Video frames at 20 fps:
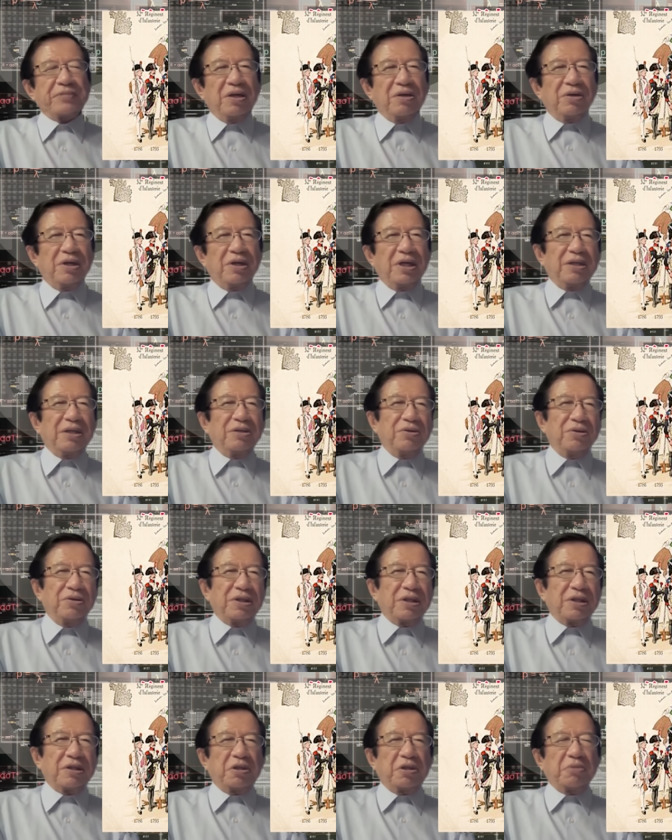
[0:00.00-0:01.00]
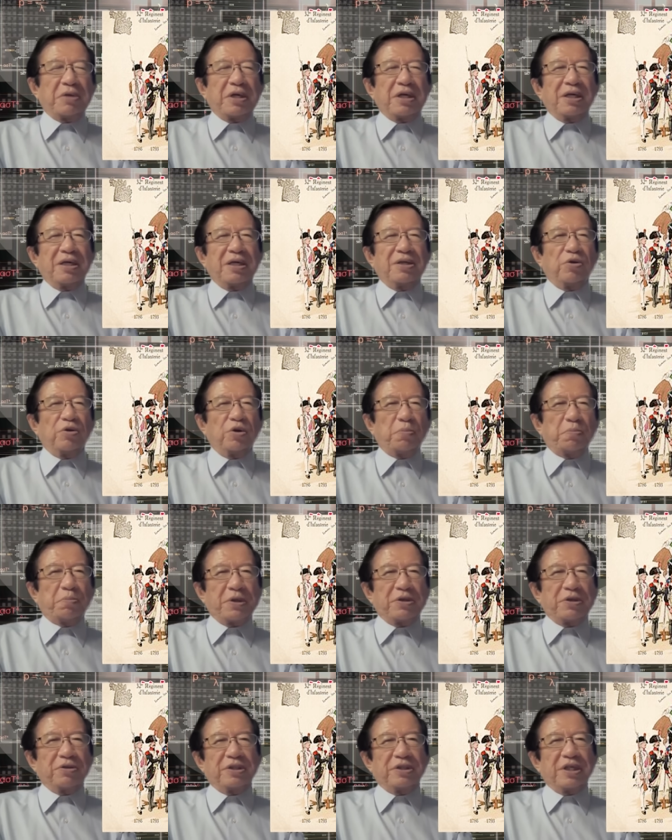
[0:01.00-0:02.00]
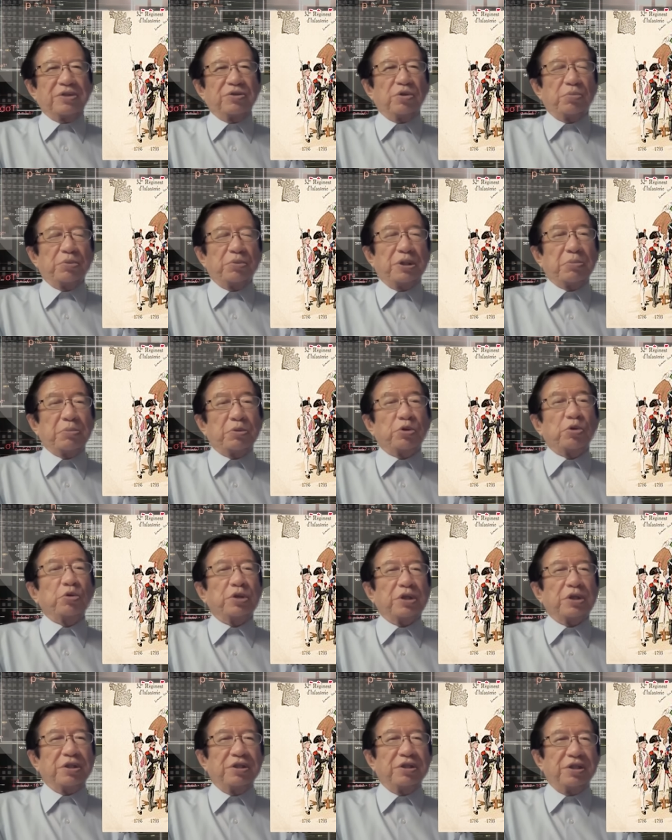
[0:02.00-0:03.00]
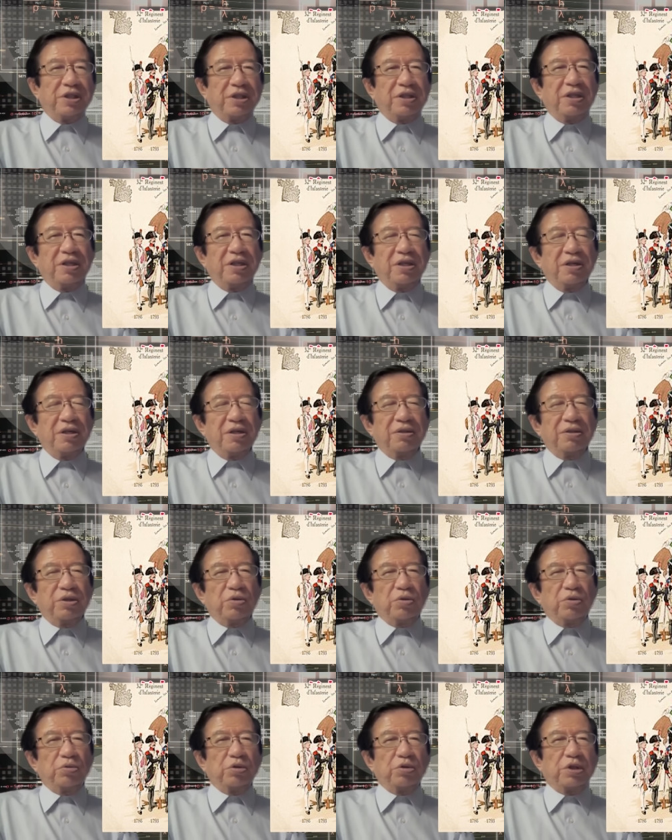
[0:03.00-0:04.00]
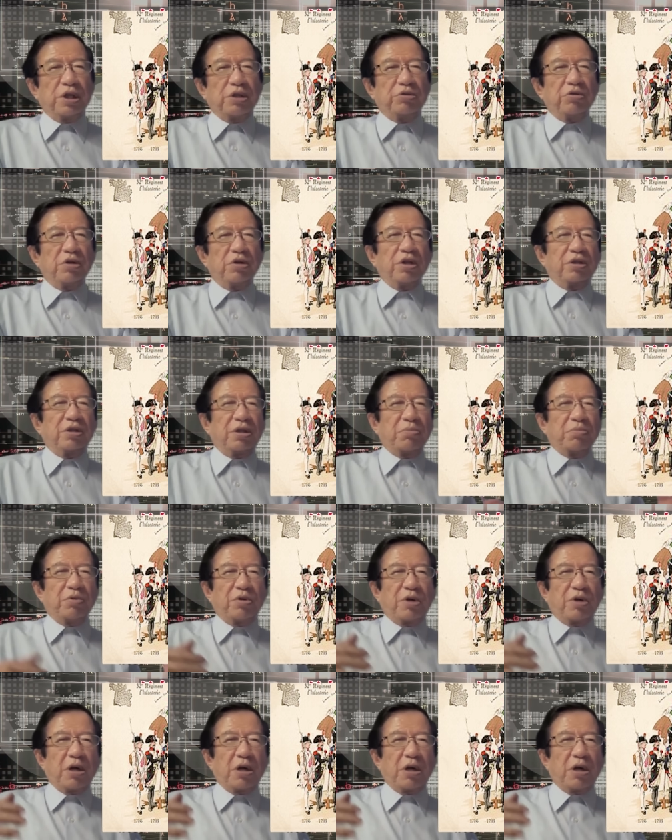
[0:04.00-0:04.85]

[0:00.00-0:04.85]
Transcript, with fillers: これはあの、例えばヨーロッパの戦争を見てもそうですし、日本の戦争だってもう